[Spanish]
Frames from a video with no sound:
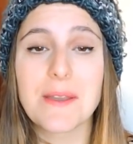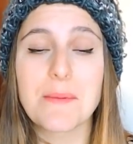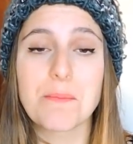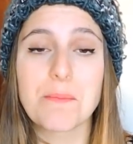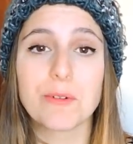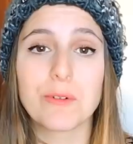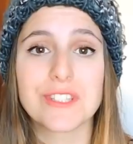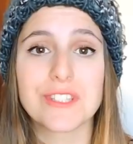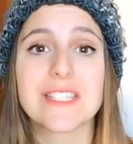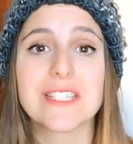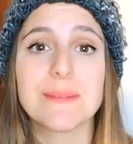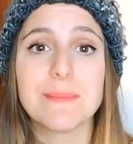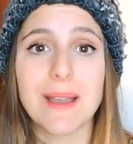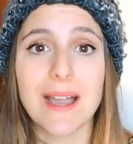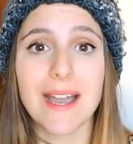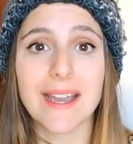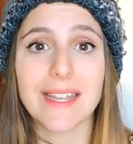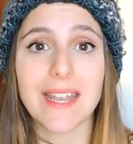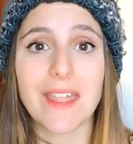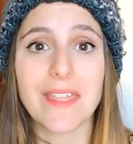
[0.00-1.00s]

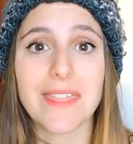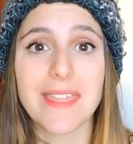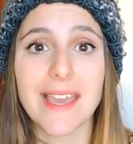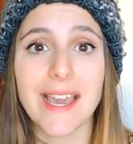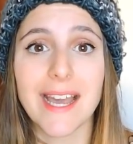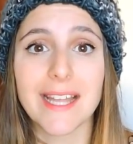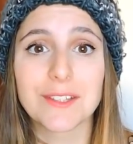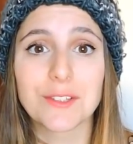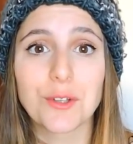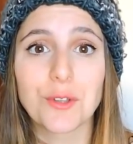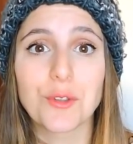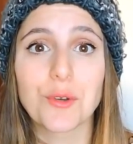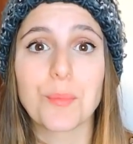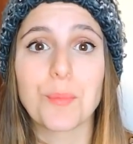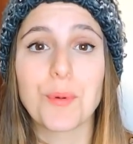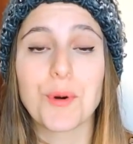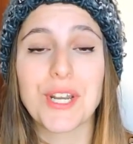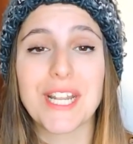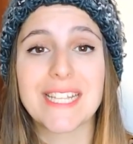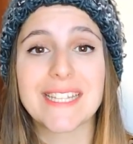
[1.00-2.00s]
Muchísimas gracias a todos
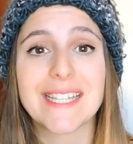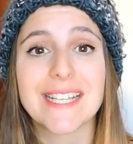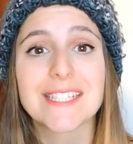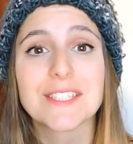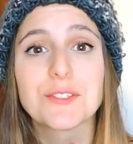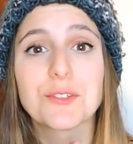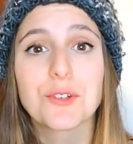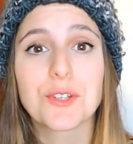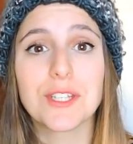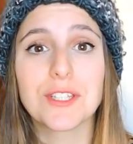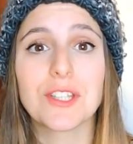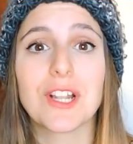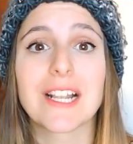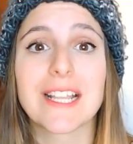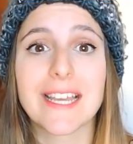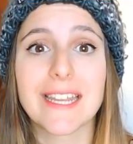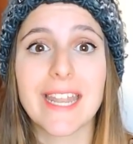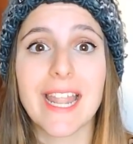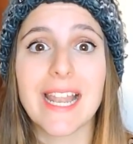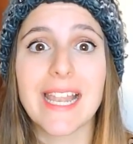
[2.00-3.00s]
por estar suscritos al
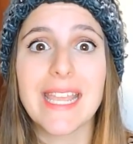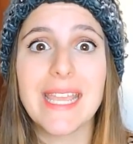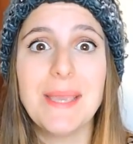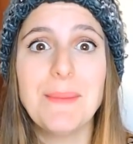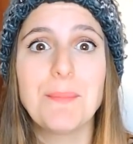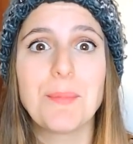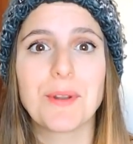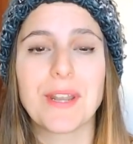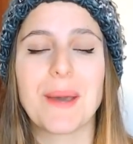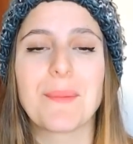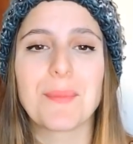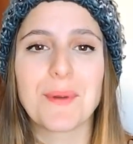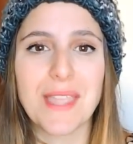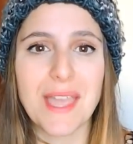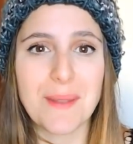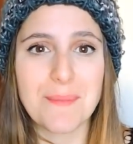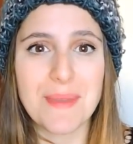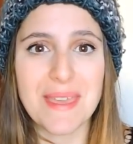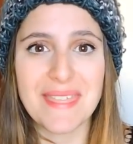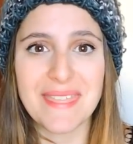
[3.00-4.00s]
canal y por
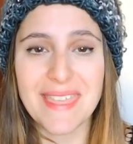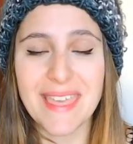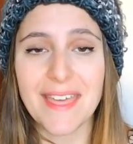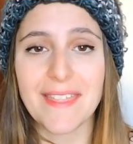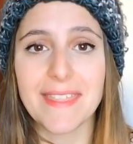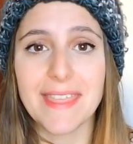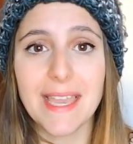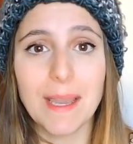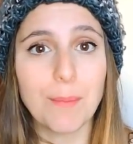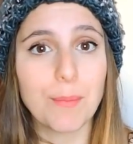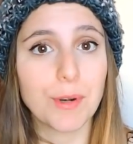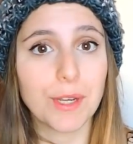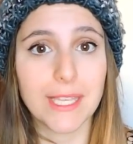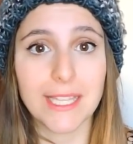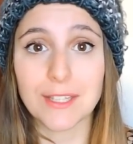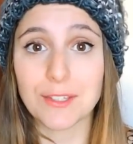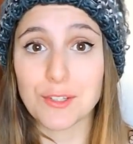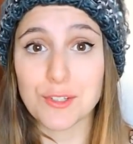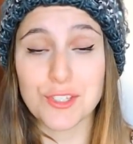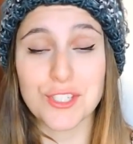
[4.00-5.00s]
apoyarme día a día porque
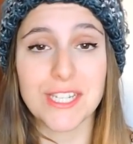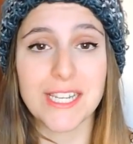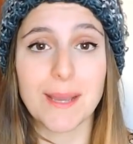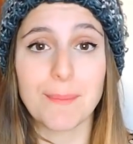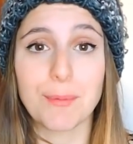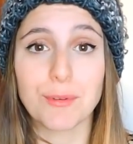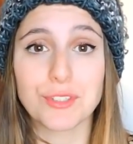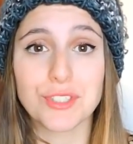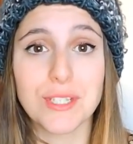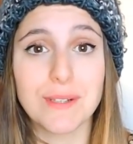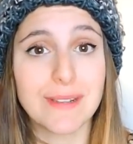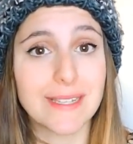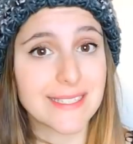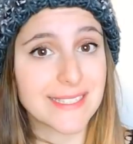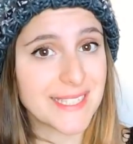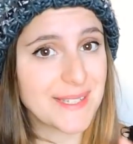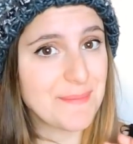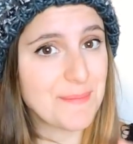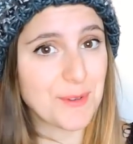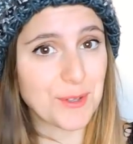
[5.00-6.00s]
esto no sería posible
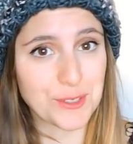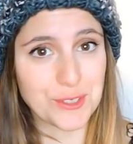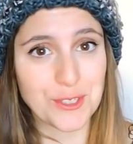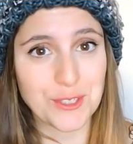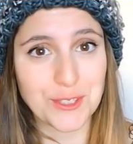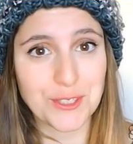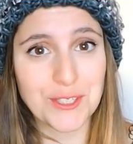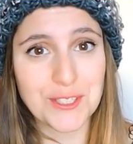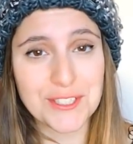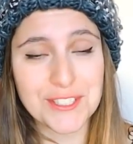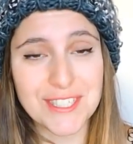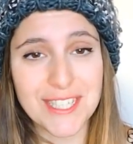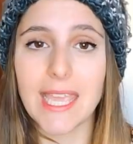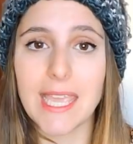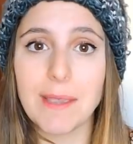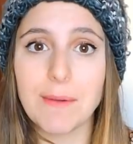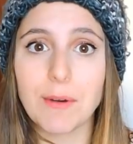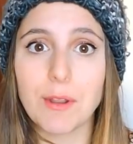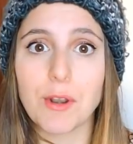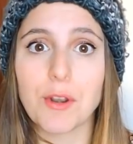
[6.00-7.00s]
sin vosotros.
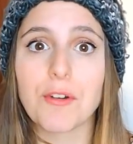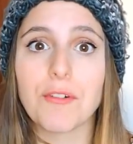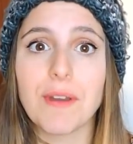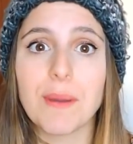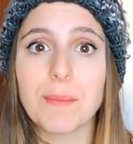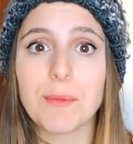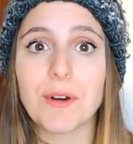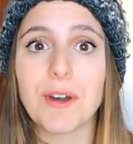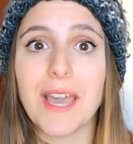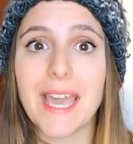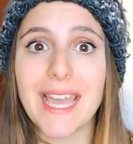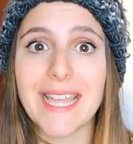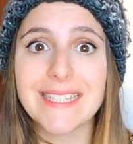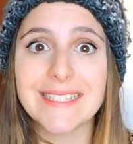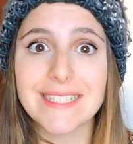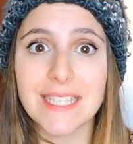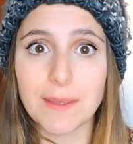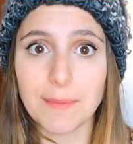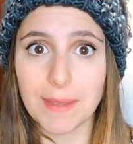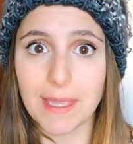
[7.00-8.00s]
Y bueno, nos vemos
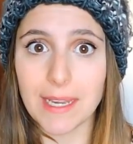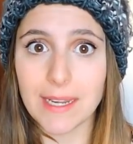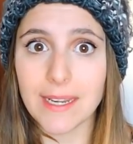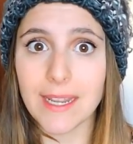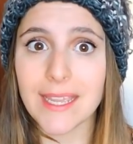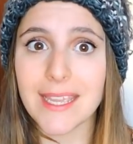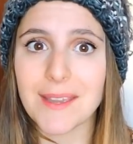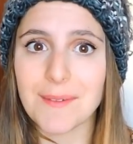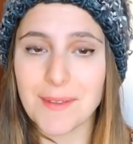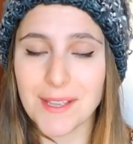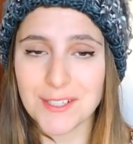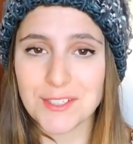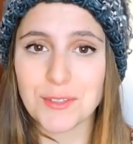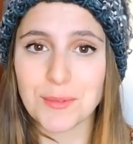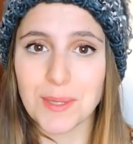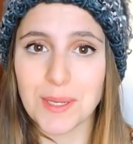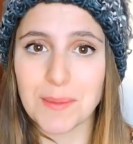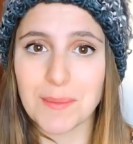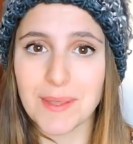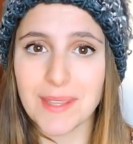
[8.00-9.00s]
este viernes que voy a
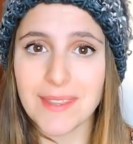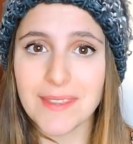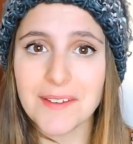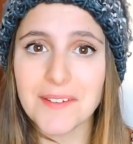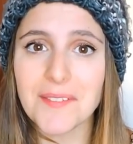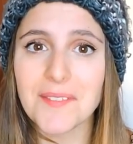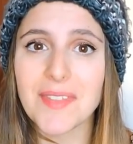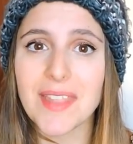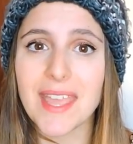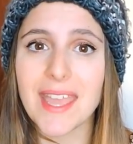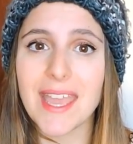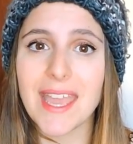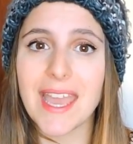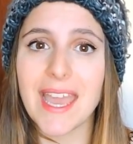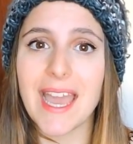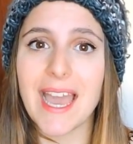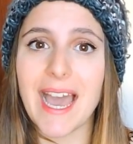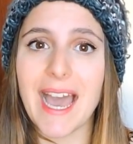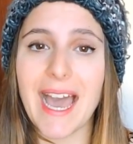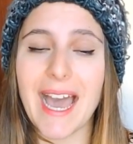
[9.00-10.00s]
subir vídeo
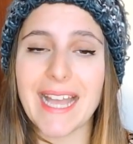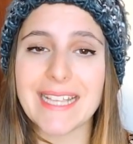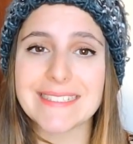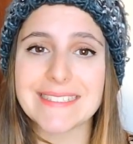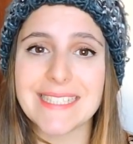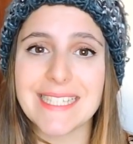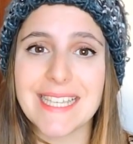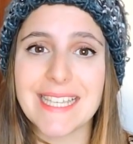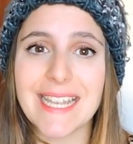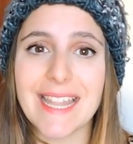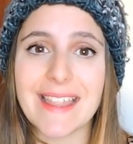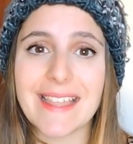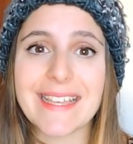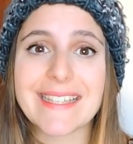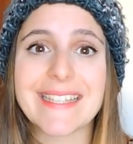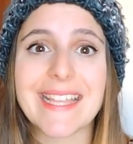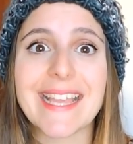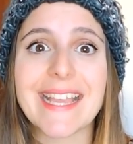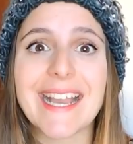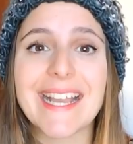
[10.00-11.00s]
Así que nada,
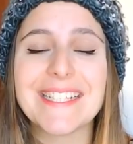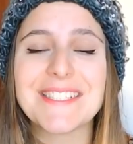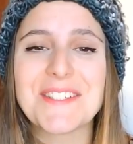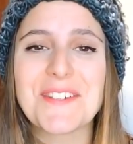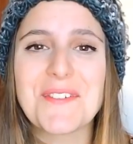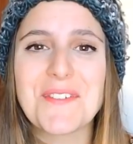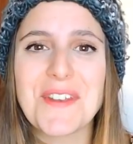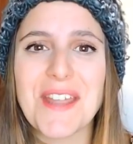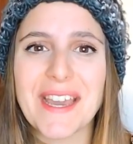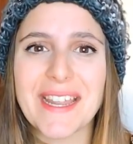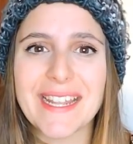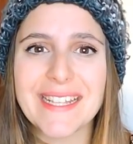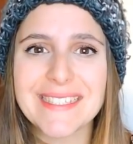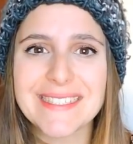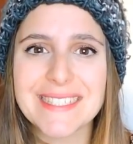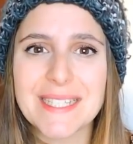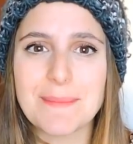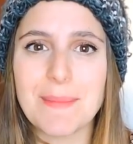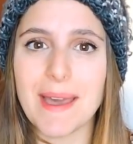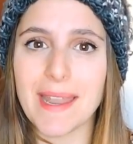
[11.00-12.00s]
que tengáis una gran
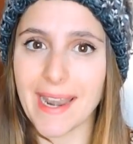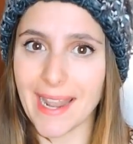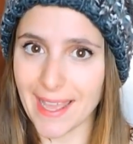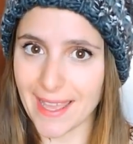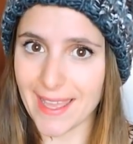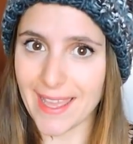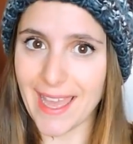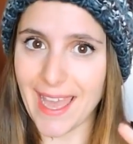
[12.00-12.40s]
semana.